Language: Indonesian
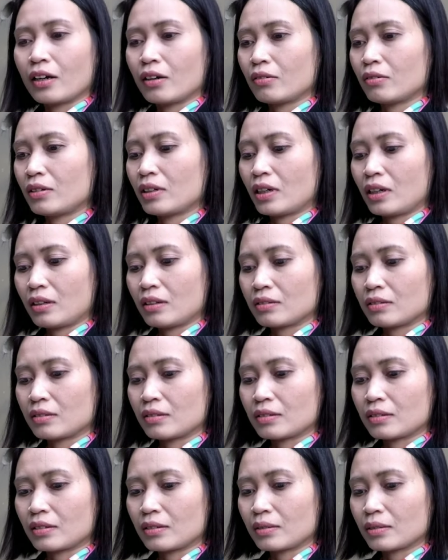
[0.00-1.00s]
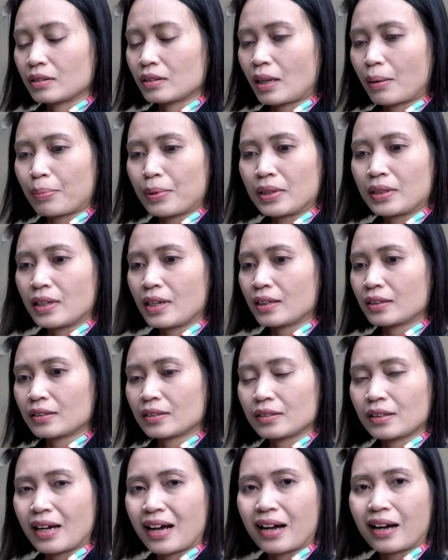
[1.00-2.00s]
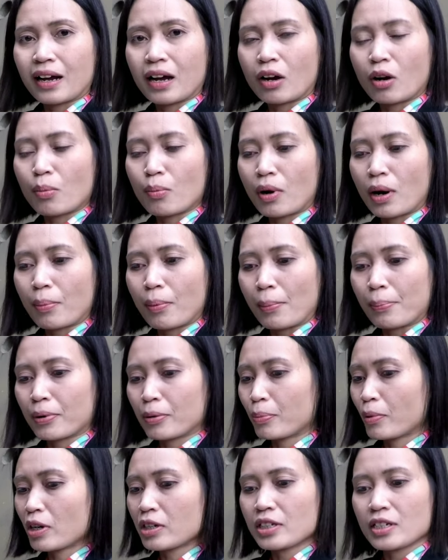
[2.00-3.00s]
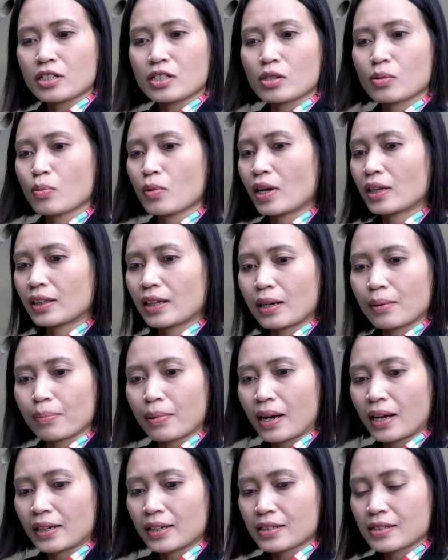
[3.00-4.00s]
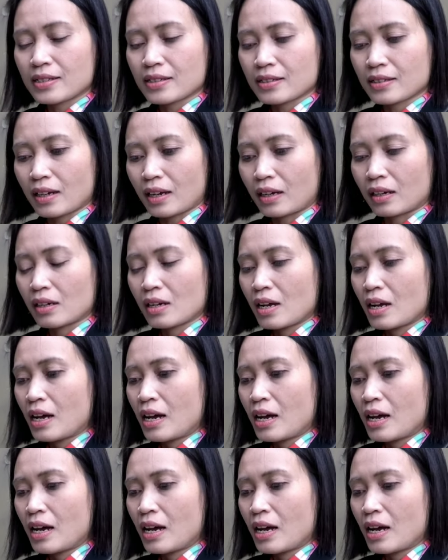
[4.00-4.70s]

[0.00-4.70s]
ya udah Eh, tapi dia nggak nggak ngomong apa pokoknya semua tanpa ada sisa